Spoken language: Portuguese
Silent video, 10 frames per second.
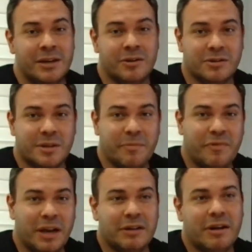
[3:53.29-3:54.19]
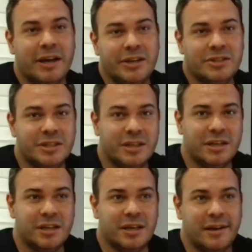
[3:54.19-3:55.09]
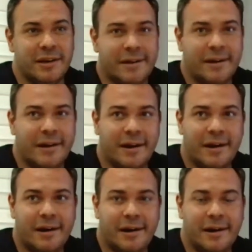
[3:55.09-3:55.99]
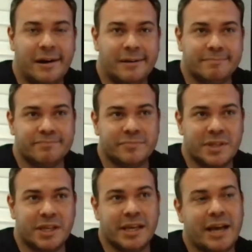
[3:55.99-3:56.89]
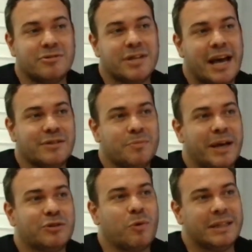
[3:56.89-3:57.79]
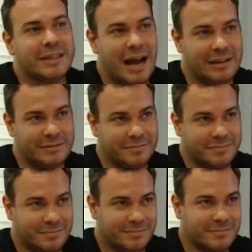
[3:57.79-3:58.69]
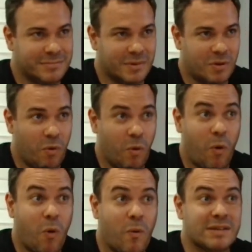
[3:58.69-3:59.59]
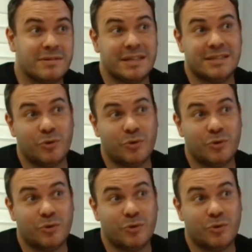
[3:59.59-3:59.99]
Nós estamos falando aí de uh, ah, 500 reais o um metro quadrado, uhum. ou às vezes